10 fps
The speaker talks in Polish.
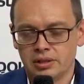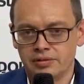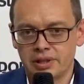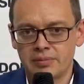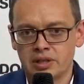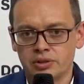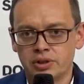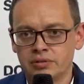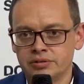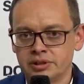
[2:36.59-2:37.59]
W ramach
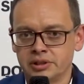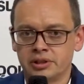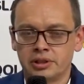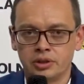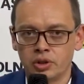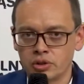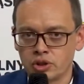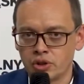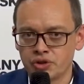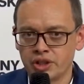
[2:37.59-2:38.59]
odnowy
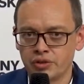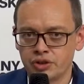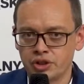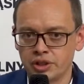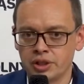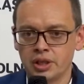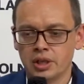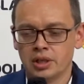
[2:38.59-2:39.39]
dolnośląskiej wsi